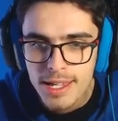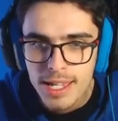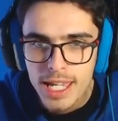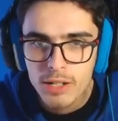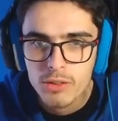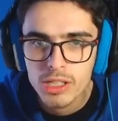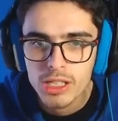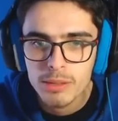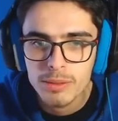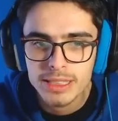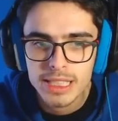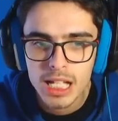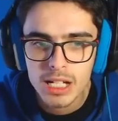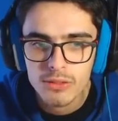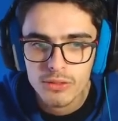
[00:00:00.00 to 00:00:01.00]
E quindi mi
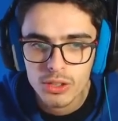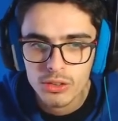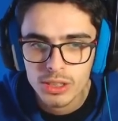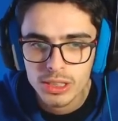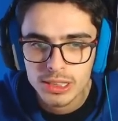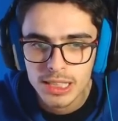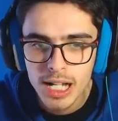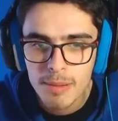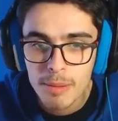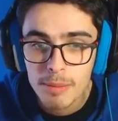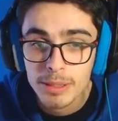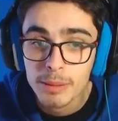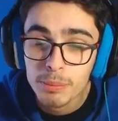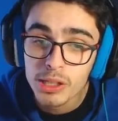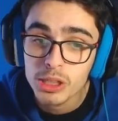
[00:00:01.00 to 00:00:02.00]
servono entrambi, mi
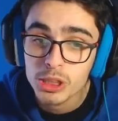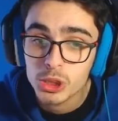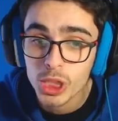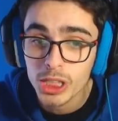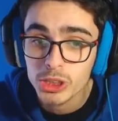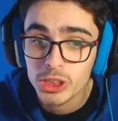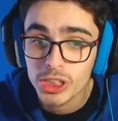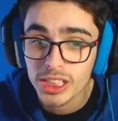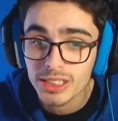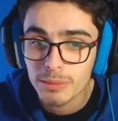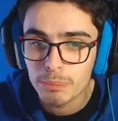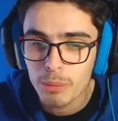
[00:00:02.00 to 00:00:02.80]
da pure il charged